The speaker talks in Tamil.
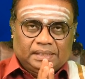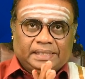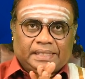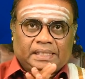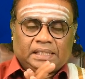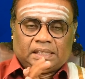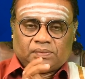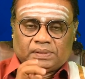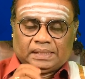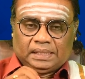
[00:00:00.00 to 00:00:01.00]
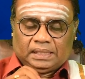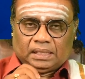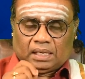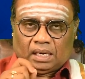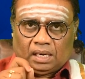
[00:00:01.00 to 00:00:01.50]
இன்றைய நிகழ்வுள்ள
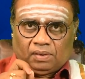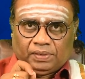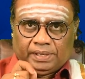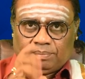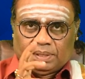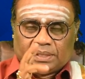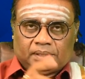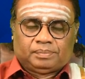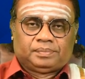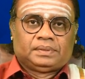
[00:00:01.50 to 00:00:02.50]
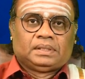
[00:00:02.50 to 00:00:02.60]
ஆவணி மாதம்